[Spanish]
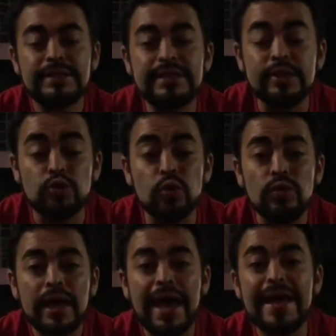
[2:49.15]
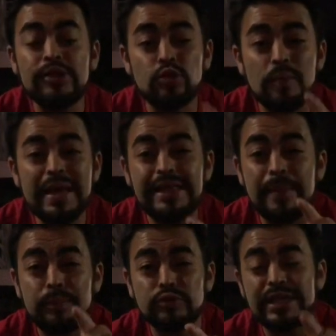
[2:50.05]
Si tú en tu
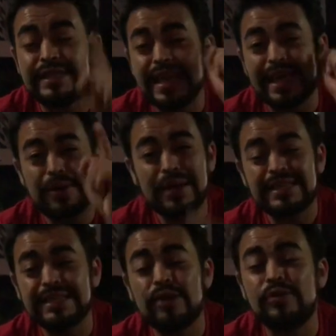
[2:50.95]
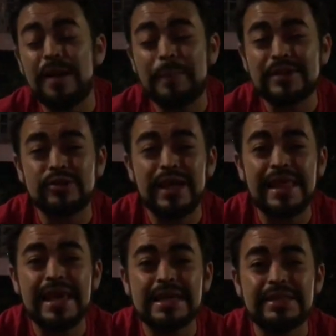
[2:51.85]
mente pusiste que vas a ser una
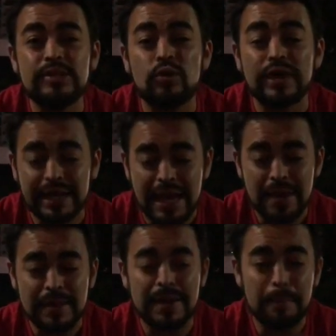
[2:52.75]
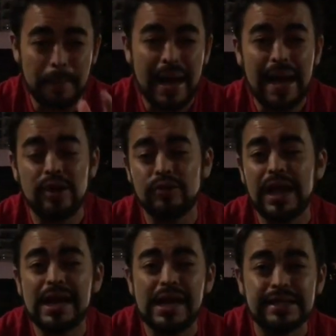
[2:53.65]
persona de éxito, créeme, vas a
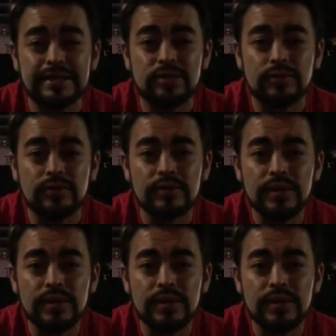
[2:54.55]
lograr el éxito.